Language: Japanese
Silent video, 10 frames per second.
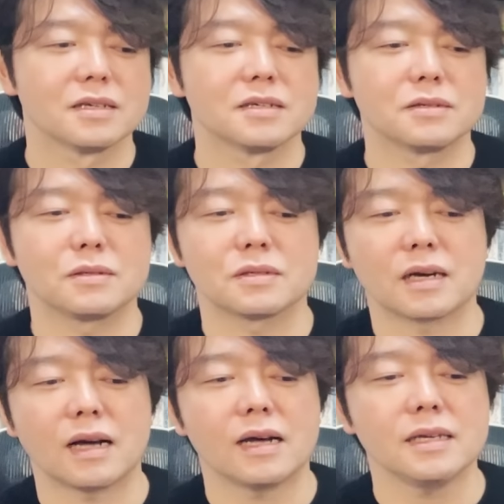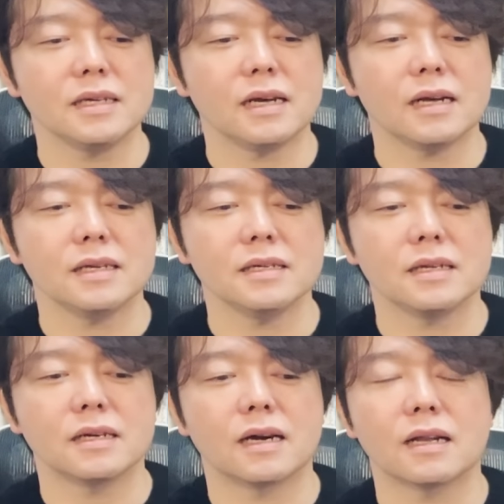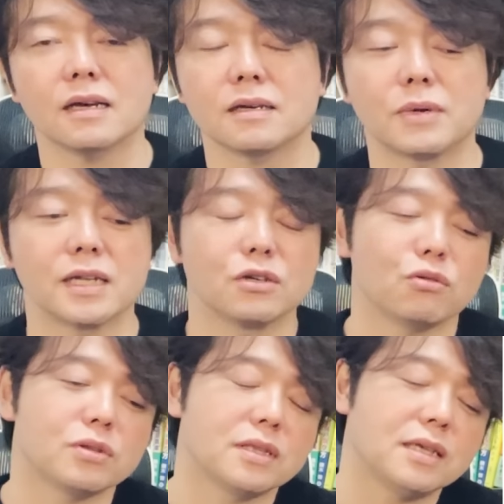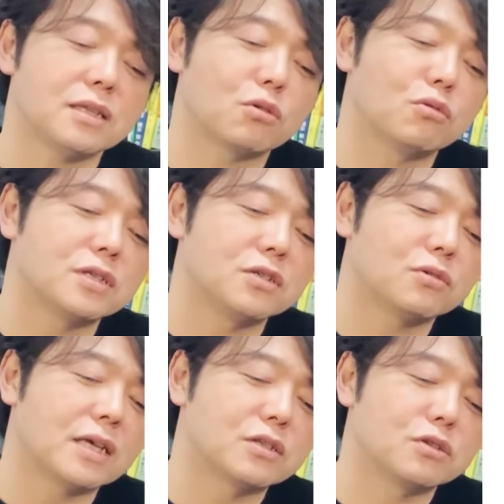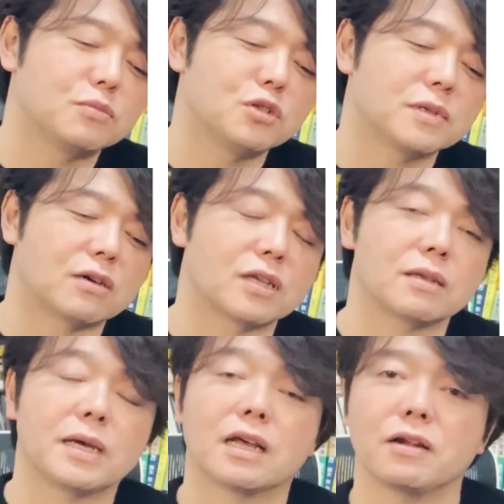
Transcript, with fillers: うん、海外からまあ日本に投資をねするブームが再び現